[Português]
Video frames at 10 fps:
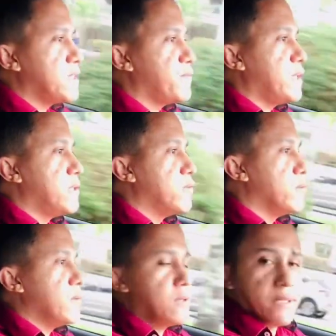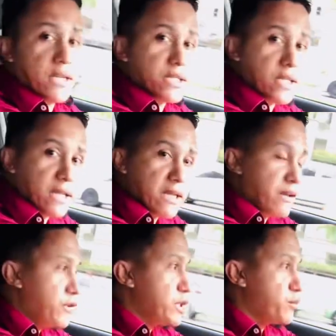veículo. Deixa ele lá
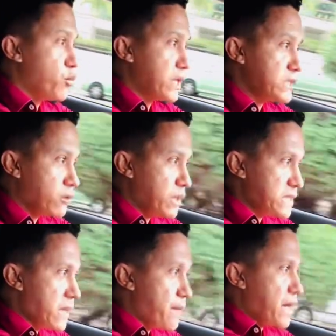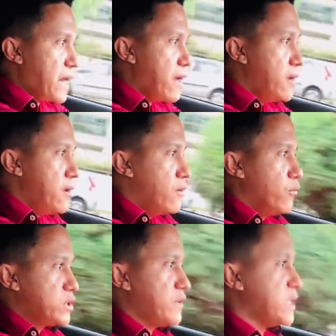na frente, porque se ele começar a parar,
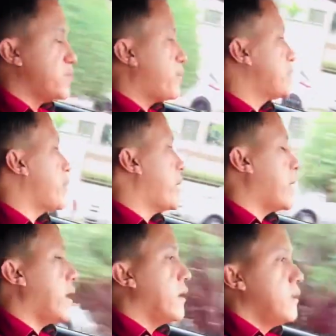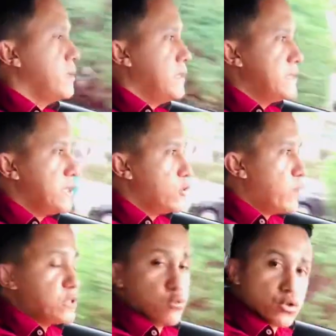você vai ter espaço para parar sem
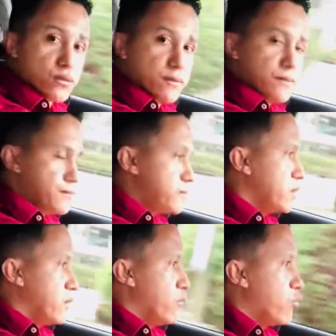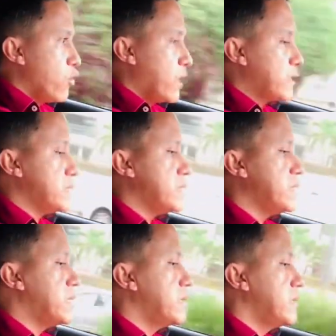tomar susto. Vou colocar a
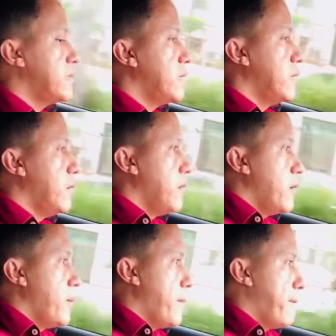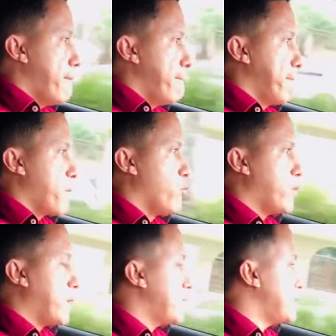terceira.
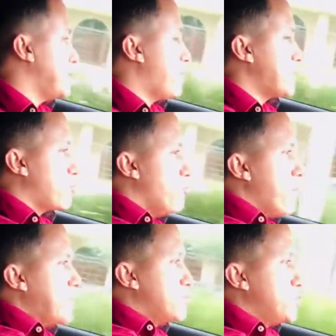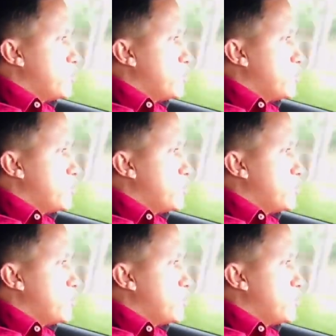Coloquei a terceira marcha com o máximo de